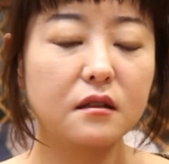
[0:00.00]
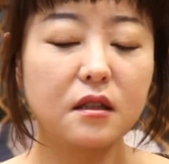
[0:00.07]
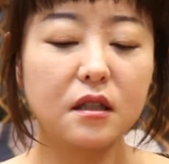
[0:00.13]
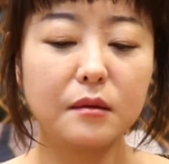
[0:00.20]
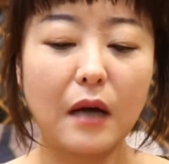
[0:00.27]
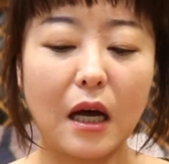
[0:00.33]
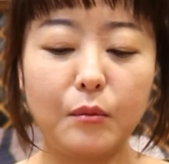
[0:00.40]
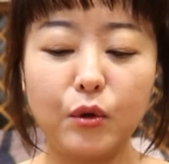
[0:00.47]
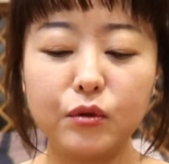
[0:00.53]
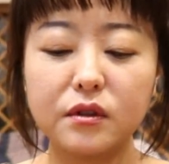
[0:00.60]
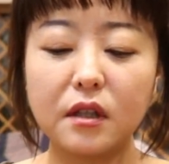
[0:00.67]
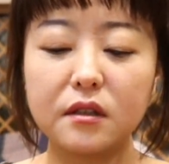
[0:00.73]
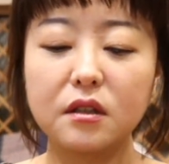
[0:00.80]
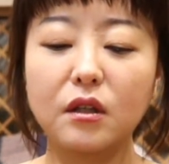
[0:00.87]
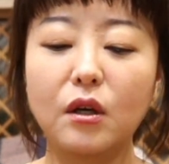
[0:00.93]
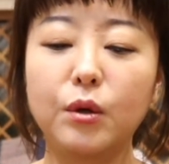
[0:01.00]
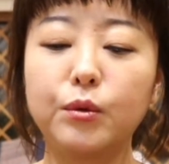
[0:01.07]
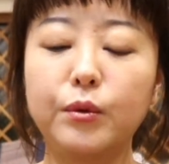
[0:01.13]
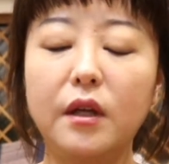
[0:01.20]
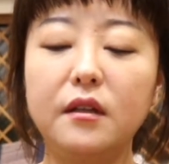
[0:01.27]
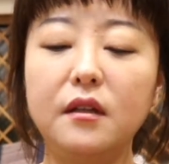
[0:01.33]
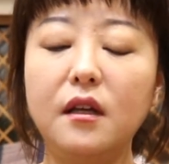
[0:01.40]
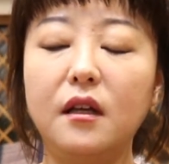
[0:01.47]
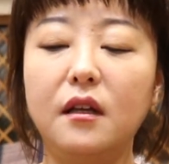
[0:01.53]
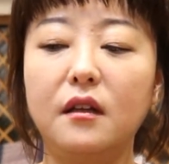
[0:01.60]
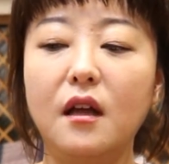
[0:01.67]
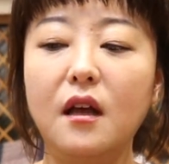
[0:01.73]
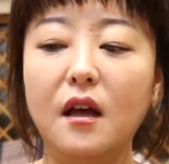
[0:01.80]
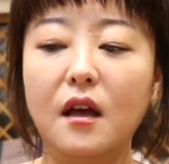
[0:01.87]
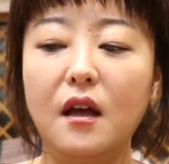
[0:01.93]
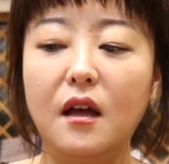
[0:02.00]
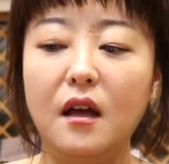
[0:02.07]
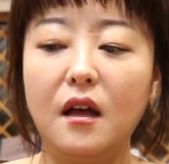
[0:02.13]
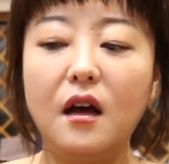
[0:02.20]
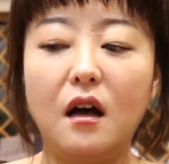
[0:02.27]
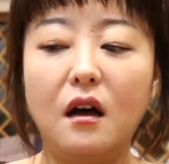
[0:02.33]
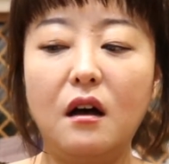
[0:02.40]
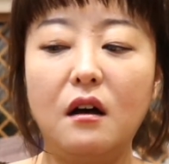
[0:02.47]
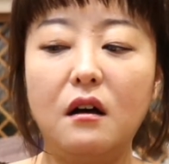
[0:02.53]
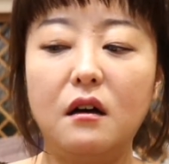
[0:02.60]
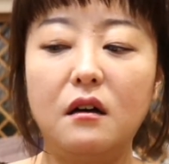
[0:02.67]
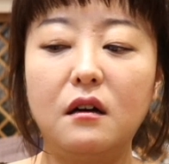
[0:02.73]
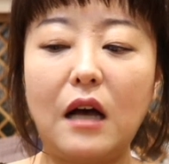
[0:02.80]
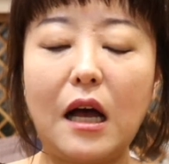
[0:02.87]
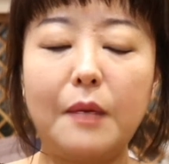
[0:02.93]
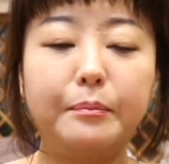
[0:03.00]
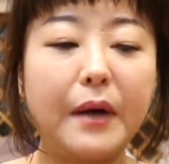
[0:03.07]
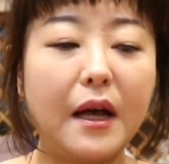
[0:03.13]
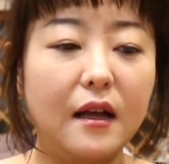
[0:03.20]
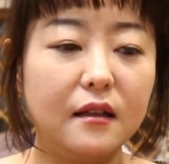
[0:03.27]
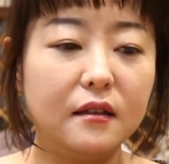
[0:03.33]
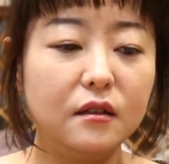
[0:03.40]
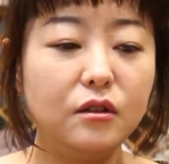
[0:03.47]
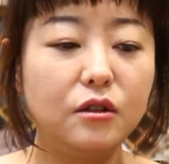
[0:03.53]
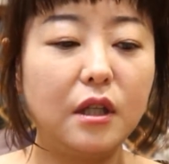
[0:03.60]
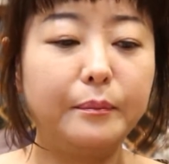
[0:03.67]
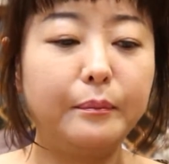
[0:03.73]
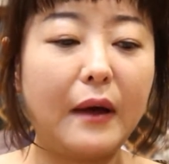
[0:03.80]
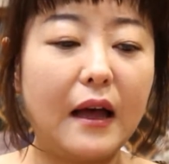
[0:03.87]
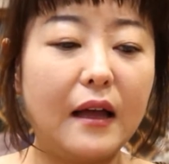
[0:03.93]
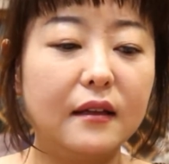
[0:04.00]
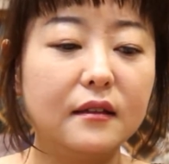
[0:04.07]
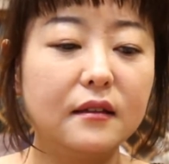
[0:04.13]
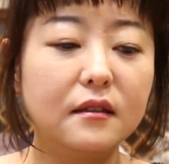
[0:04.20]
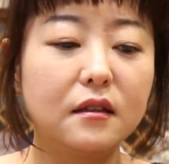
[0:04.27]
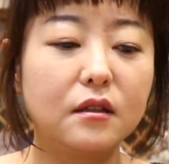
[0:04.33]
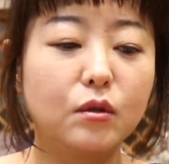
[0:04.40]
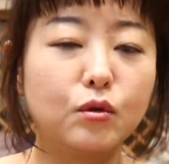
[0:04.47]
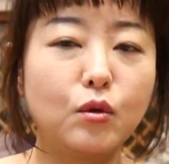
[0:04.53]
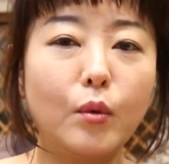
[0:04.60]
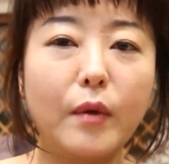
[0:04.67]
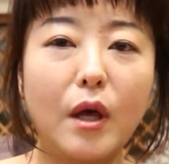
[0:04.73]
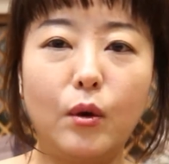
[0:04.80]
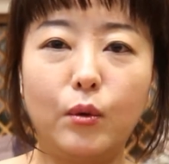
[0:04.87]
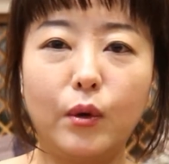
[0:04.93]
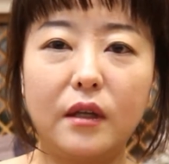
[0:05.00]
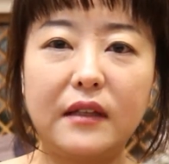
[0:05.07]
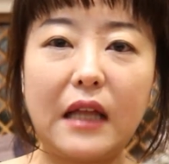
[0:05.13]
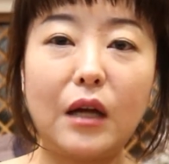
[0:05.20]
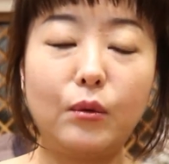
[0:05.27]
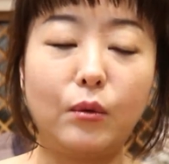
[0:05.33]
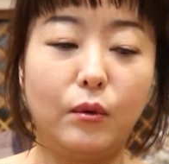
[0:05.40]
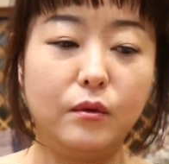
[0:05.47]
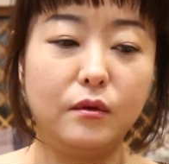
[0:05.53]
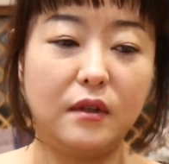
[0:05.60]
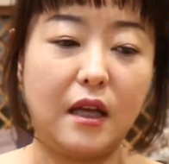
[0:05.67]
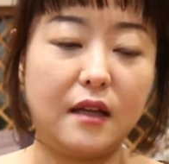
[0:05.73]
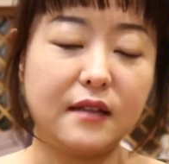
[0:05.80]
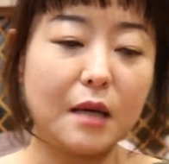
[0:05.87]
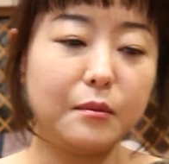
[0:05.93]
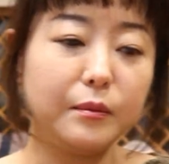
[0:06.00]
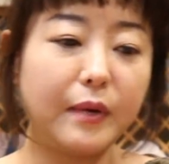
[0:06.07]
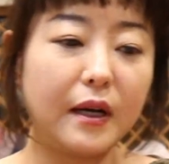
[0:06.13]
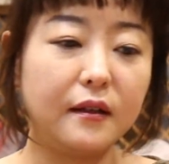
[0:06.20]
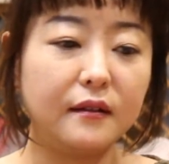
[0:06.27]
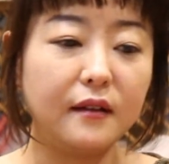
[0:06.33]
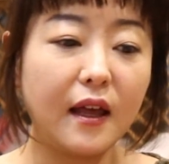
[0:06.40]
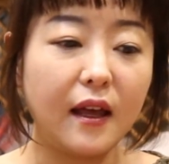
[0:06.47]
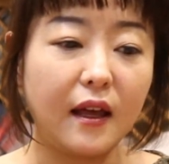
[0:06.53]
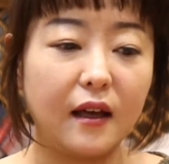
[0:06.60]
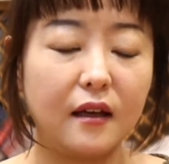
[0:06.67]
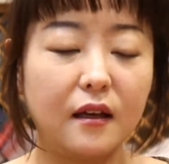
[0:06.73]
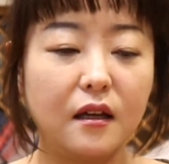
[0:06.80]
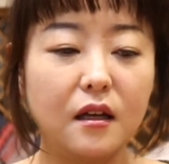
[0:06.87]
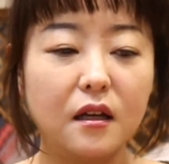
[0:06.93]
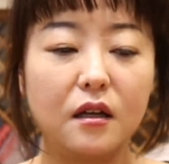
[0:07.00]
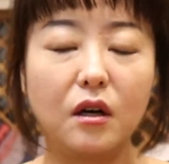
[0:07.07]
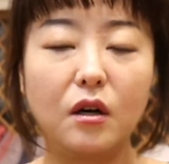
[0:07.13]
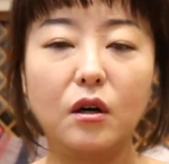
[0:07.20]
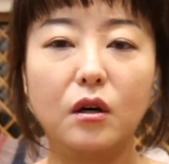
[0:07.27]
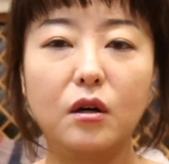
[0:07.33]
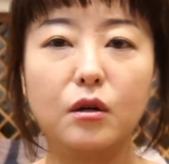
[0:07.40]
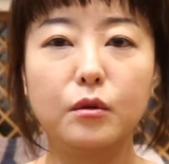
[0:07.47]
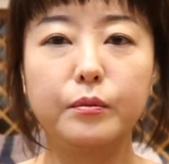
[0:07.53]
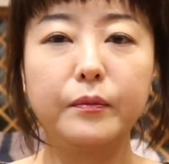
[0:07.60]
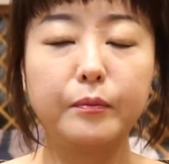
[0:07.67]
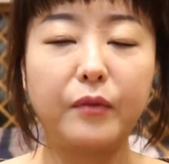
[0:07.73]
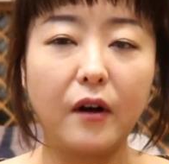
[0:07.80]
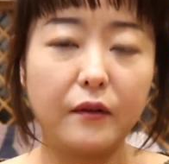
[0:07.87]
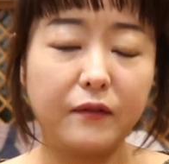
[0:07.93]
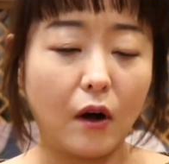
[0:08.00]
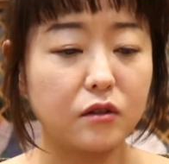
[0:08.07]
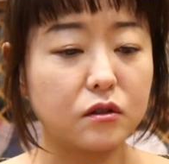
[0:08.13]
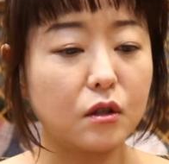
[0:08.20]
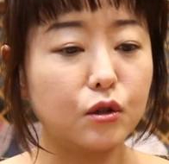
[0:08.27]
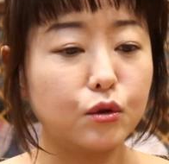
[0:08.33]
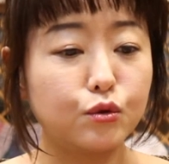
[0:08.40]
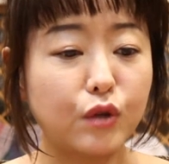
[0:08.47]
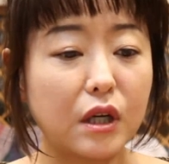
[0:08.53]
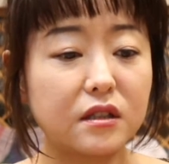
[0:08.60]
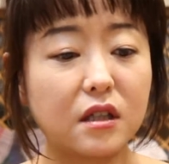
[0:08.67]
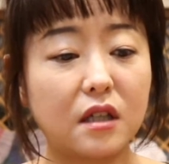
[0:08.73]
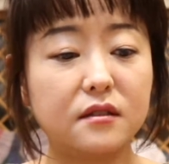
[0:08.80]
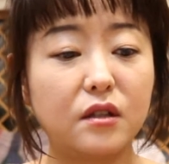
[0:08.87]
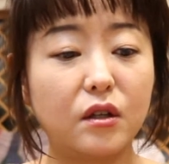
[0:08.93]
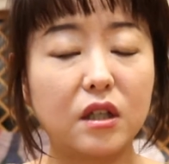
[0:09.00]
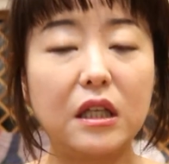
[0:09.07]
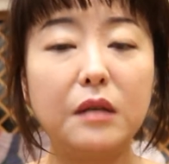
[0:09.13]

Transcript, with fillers: 지금 아모스 같은 경우에는 어, 앞판, 뒷판, 그리고 소매 이렇게 따로 네, 짧은 팔인데 어, 버전은 두 가지가 있어요.